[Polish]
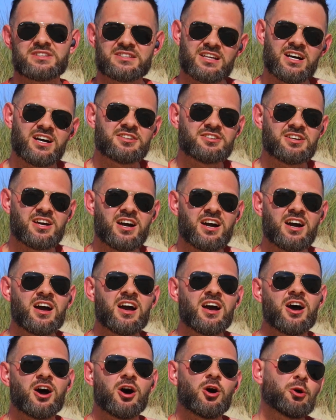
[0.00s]
pytania
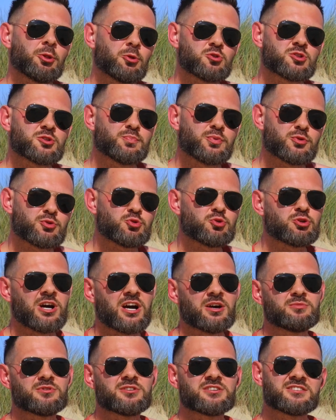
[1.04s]
oraz
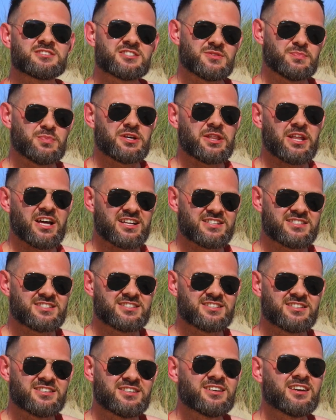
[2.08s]
poszukamy
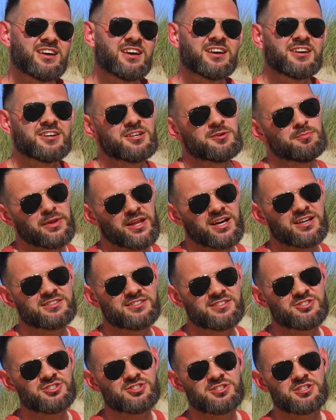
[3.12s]
inspiracji, i
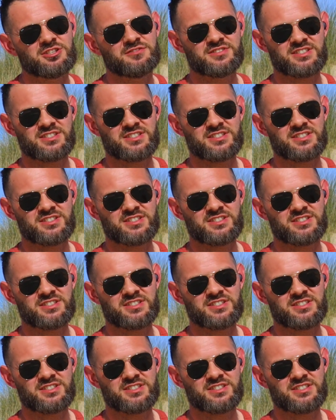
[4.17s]
praktycznych